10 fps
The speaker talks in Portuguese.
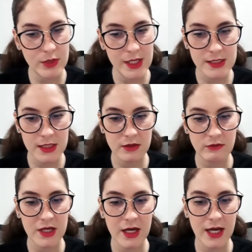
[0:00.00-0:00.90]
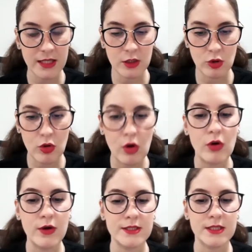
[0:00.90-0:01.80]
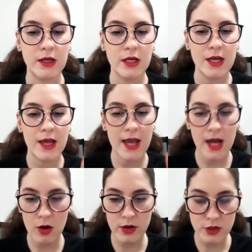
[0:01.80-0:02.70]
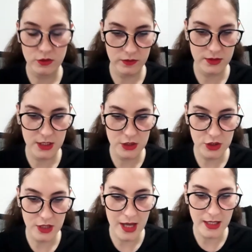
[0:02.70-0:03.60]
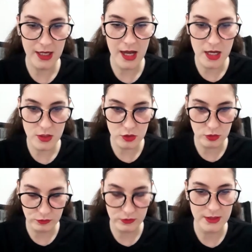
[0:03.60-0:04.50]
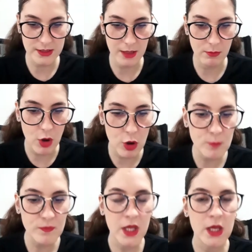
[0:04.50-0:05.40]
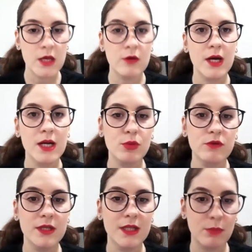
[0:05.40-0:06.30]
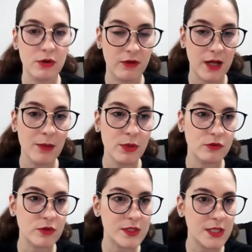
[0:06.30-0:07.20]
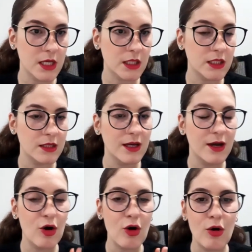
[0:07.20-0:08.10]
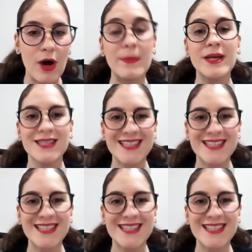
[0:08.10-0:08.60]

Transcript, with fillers: que significa cada coisa. É a hora de vocês tirarem as dúvidas, tá bom? Eu quero aproveitar para falar para você que ou oh, amanhã,